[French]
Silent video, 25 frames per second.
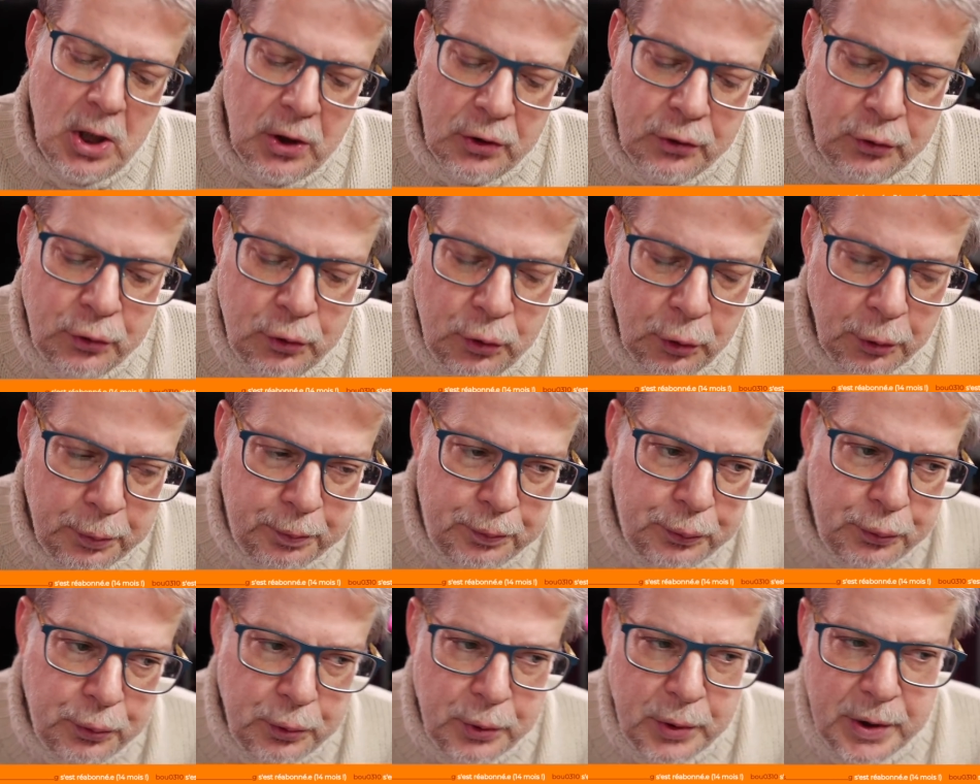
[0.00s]

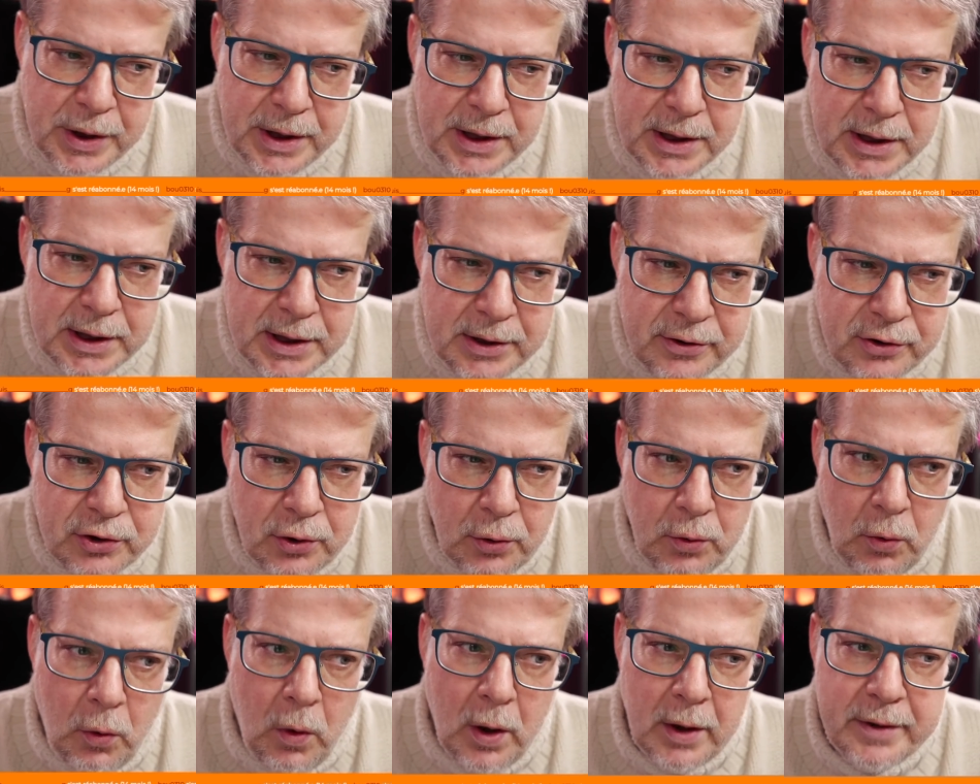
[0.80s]
depuis, je
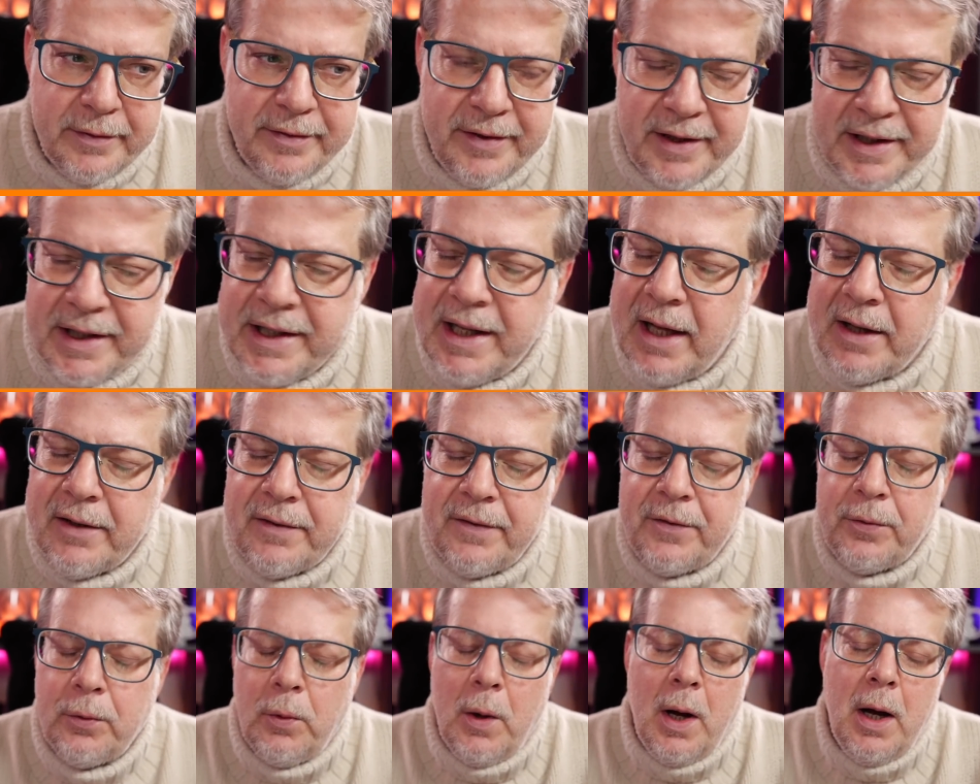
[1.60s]
crois que c'est hier
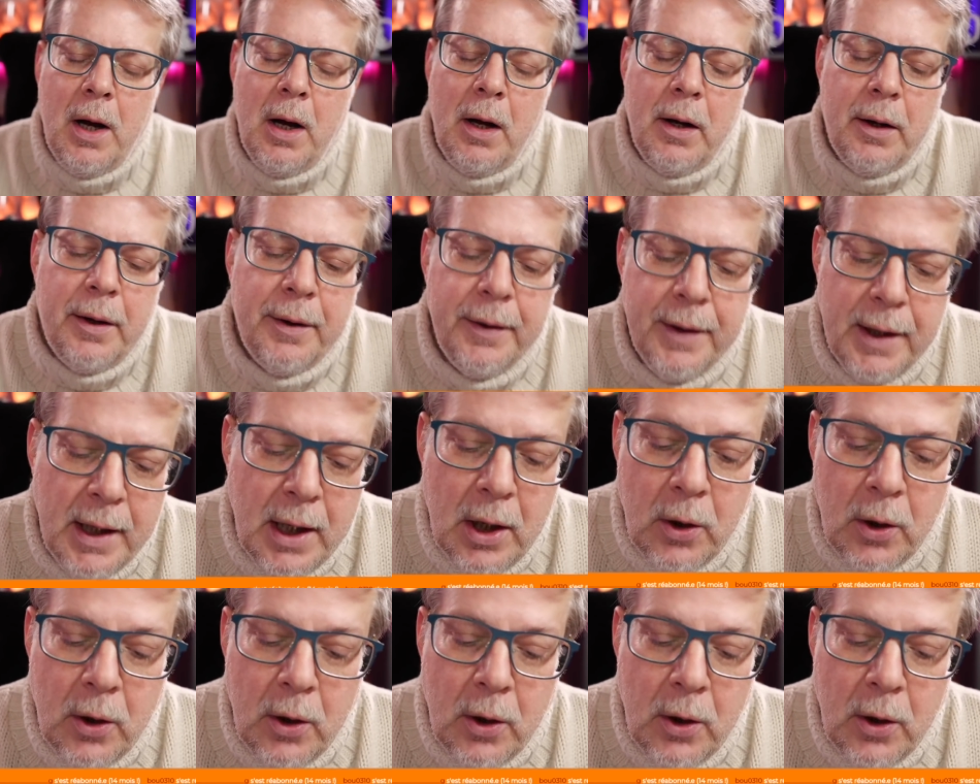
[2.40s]
soir,